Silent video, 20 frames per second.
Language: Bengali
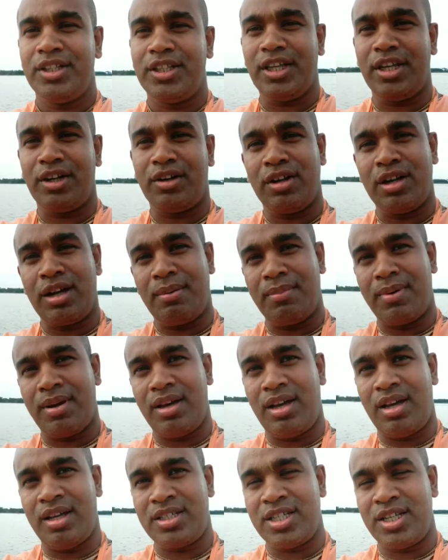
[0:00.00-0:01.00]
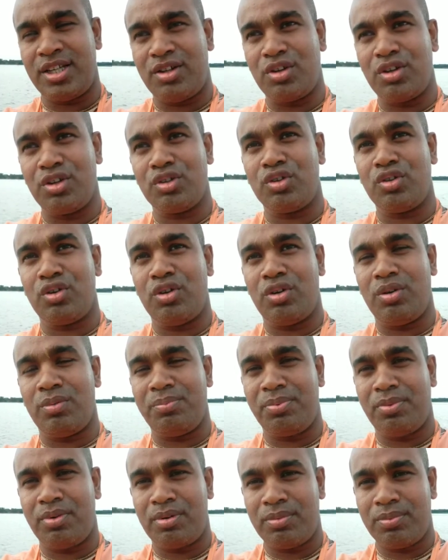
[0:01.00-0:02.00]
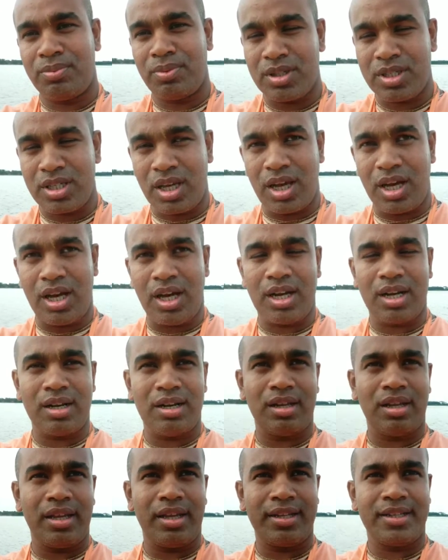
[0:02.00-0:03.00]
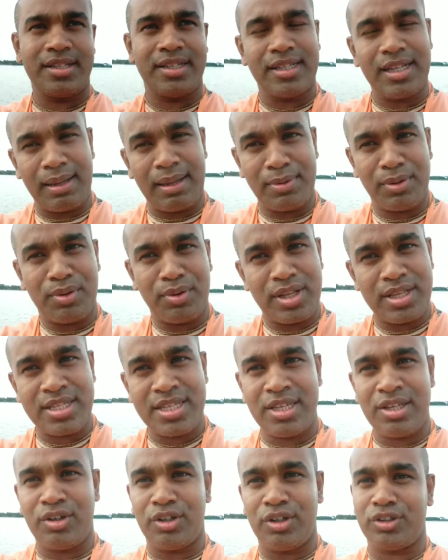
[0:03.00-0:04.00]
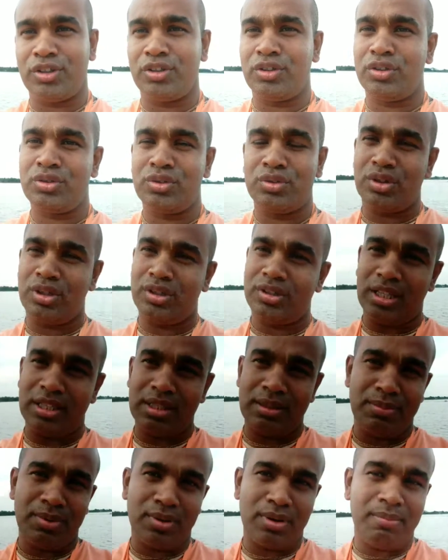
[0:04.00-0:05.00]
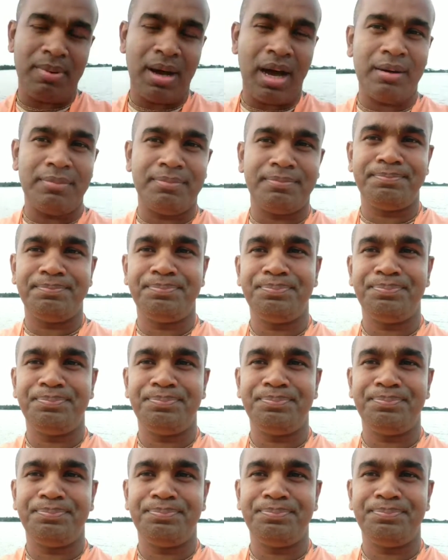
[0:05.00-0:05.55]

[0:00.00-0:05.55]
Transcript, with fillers: তো এখন আমরা সেই গ্রন্থ প্রচার একটি গ্রামে করেছি অত্যন্ত সুন্দর তাদের মনোভাব